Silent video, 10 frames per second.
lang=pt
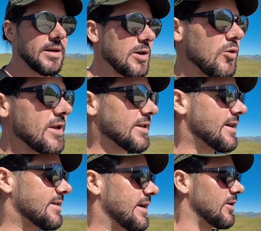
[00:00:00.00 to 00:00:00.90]
Que é o que
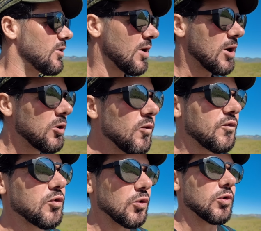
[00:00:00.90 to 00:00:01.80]
interessa, é no
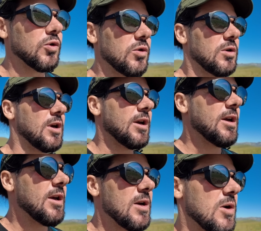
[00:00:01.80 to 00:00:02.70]
futuro,
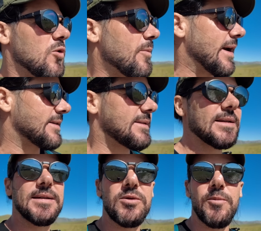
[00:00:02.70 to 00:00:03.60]
como é que
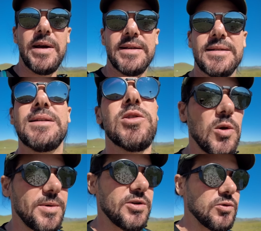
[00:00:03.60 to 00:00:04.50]
se, como é que se
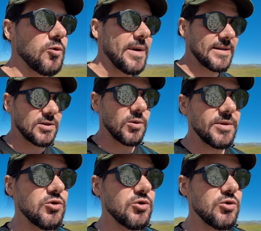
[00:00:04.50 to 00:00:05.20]
resolve isto, ou como é que se resolve